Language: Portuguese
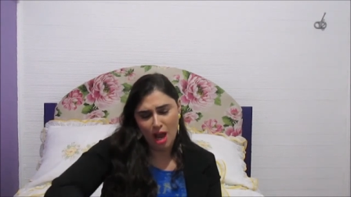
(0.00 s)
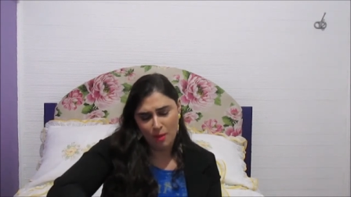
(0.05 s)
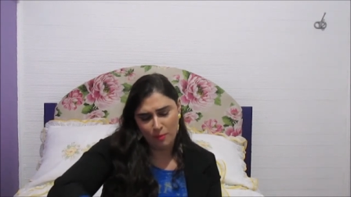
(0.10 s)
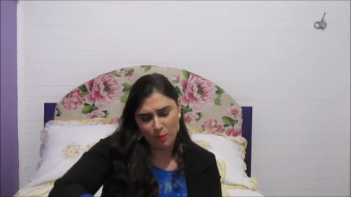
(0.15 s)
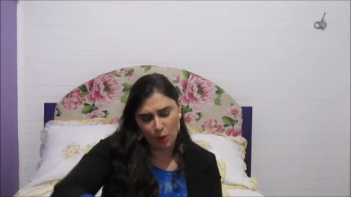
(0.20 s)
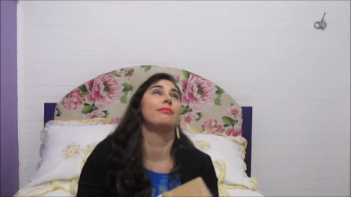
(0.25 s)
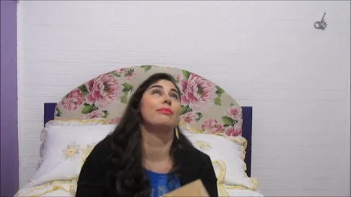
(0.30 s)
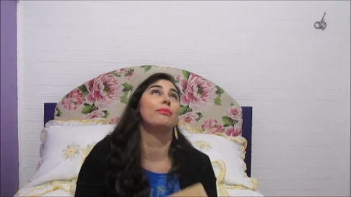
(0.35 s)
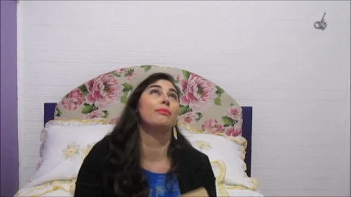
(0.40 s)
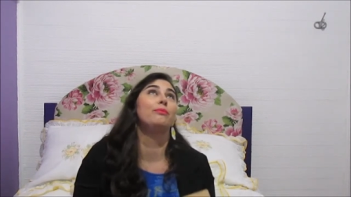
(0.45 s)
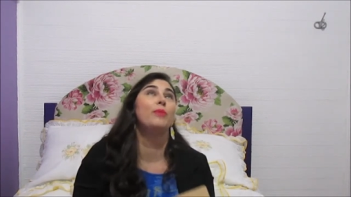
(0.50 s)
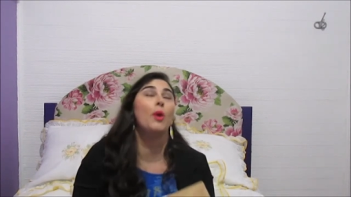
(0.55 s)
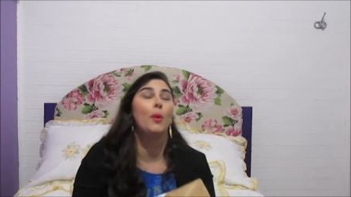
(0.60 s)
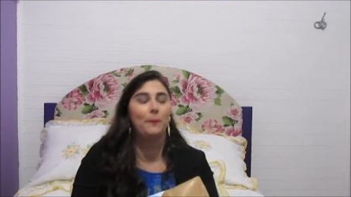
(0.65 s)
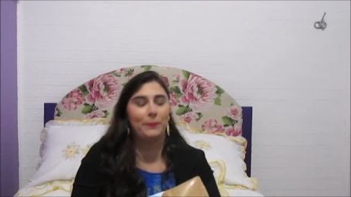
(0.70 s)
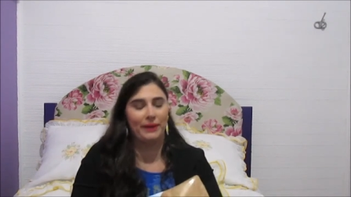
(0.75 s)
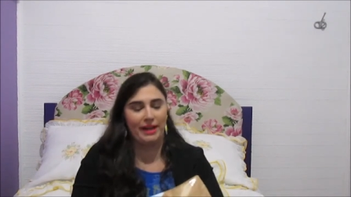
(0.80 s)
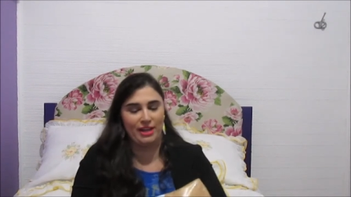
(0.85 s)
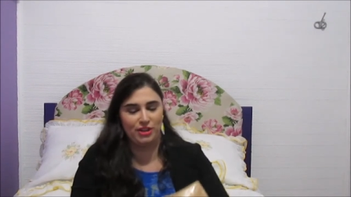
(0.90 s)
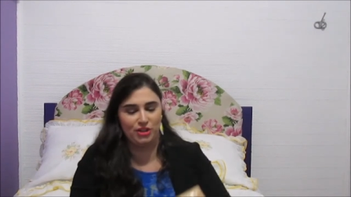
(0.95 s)
Meu, meu
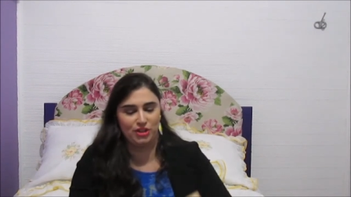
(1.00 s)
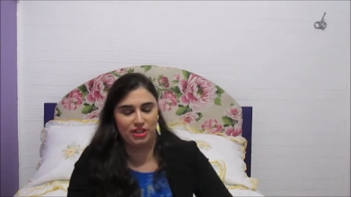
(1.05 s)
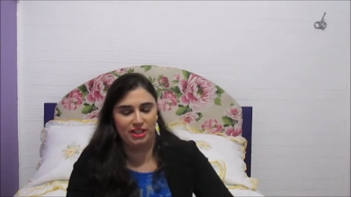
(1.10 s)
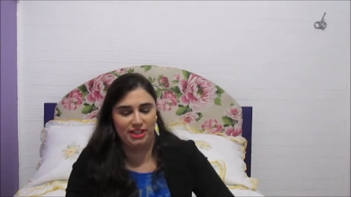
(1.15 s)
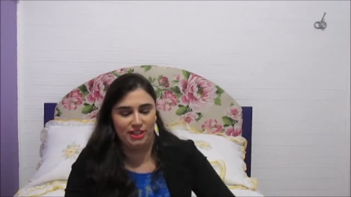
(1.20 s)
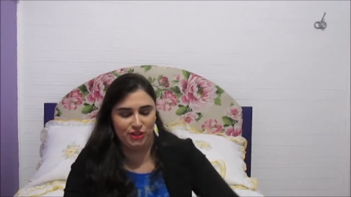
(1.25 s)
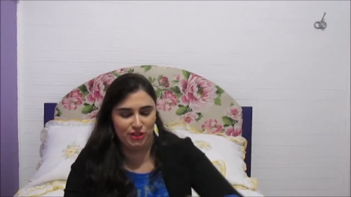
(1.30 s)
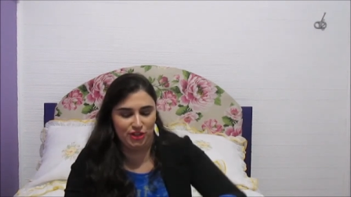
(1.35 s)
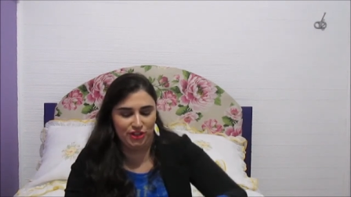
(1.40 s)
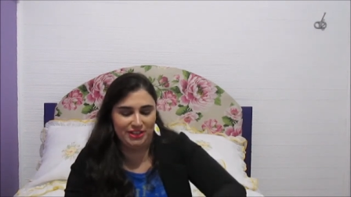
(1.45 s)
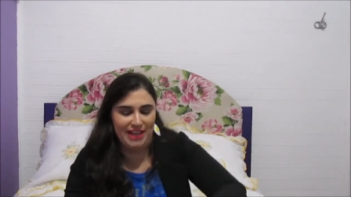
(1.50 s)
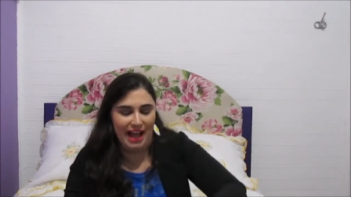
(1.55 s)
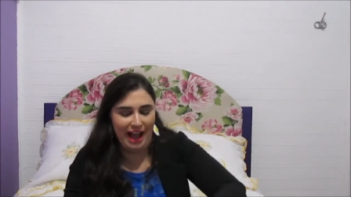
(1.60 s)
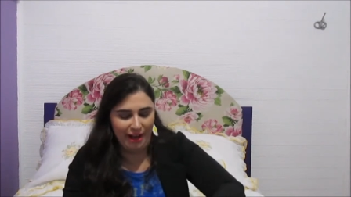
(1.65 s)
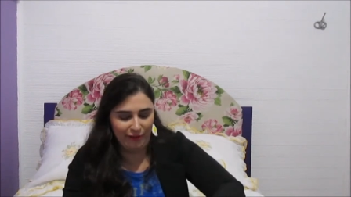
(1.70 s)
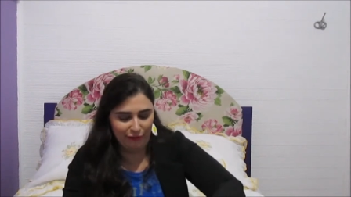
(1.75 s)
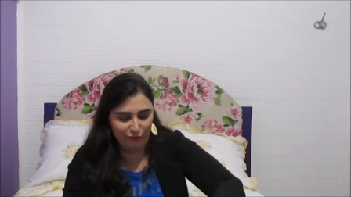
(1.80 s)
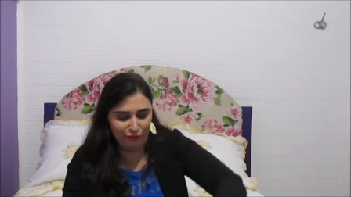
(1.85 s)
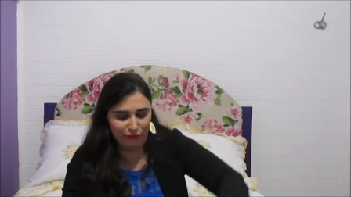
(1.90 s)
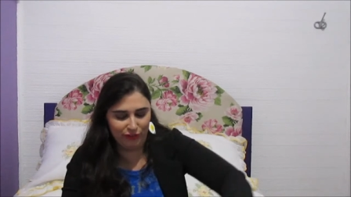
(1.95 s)
press kit
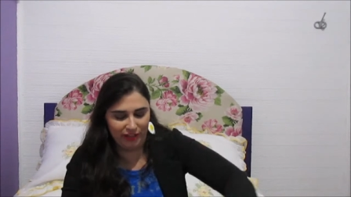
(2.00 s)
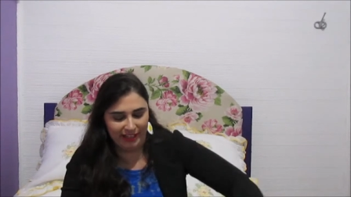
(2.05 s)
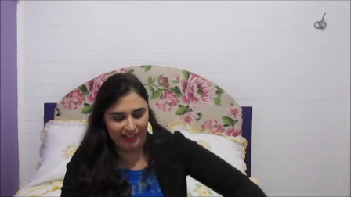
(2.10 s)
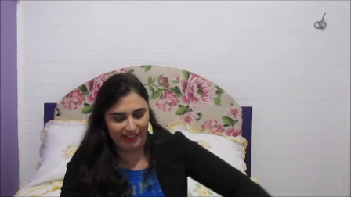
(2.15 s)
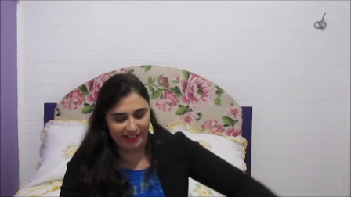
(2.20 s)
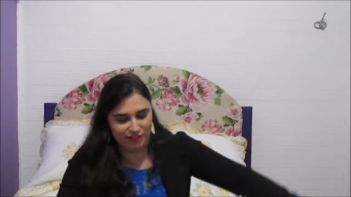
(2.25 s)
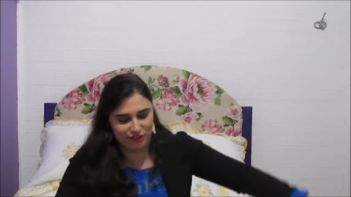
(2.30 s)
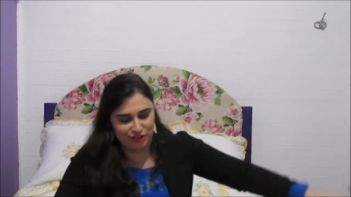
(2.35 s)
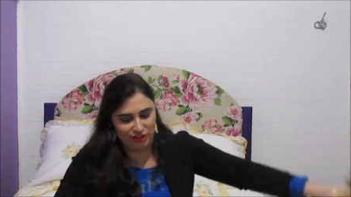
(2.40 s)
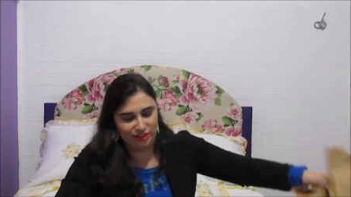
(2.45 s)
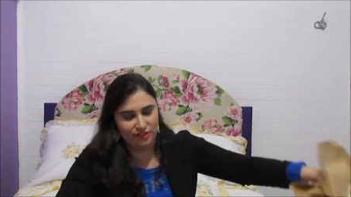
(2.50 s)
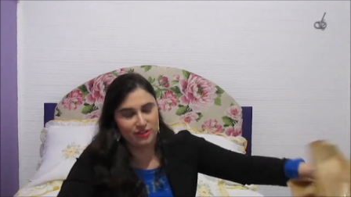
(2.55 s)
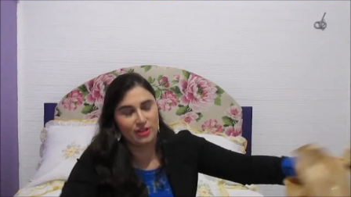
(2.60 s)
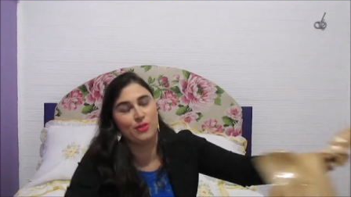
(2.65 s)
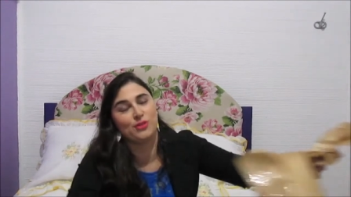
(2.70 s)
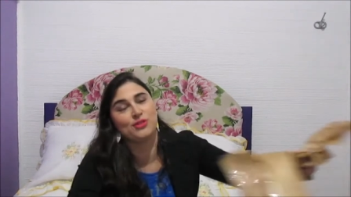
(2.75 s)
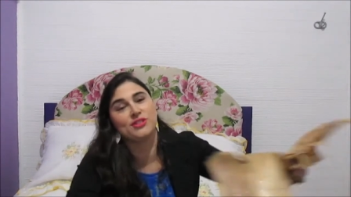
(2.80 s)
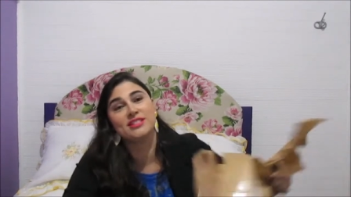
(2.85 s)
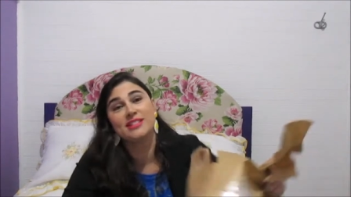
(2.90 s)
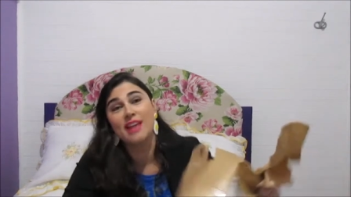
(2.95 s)
da Vitis.
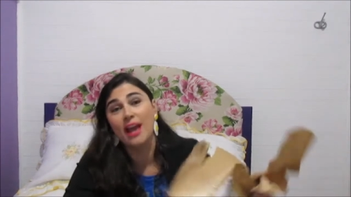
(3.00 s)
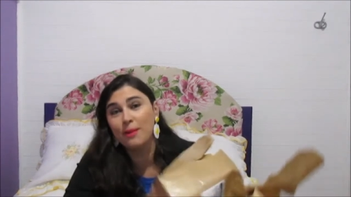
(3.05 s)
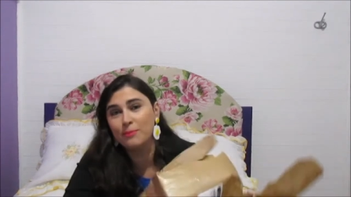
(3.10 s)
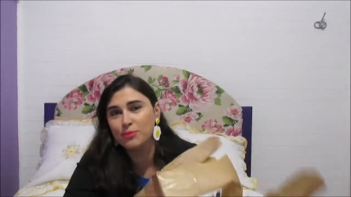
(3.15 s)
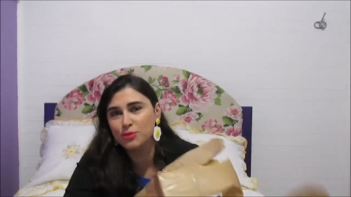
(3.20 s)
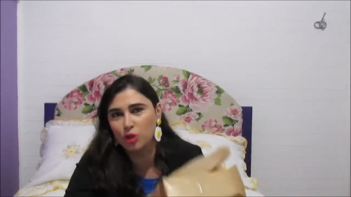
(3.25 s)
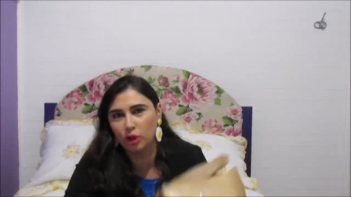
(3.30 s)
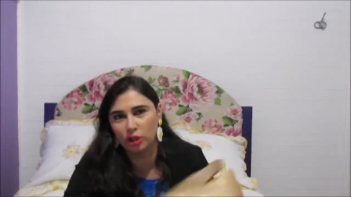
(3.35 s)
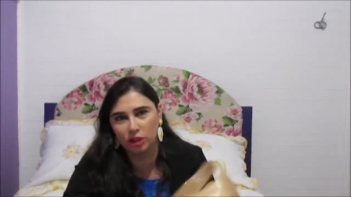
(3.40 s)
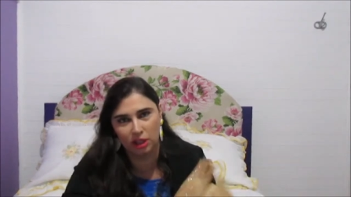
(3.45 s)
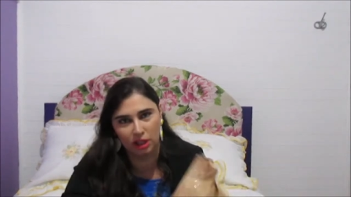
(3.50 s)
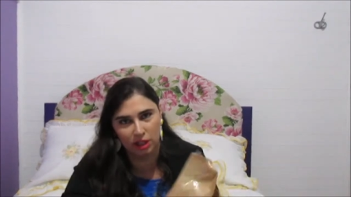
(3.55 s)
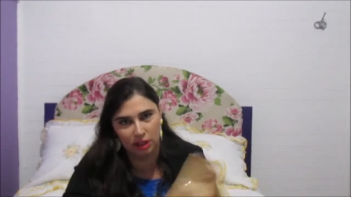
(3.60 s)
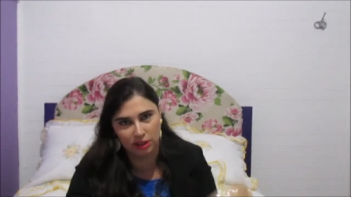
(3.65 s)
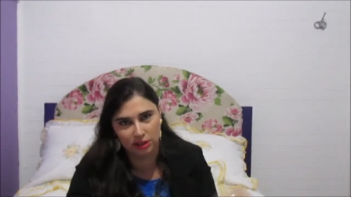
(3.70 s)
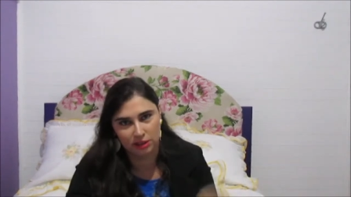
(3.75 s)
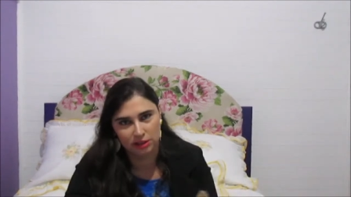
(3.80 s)
Eu sempre sonhei.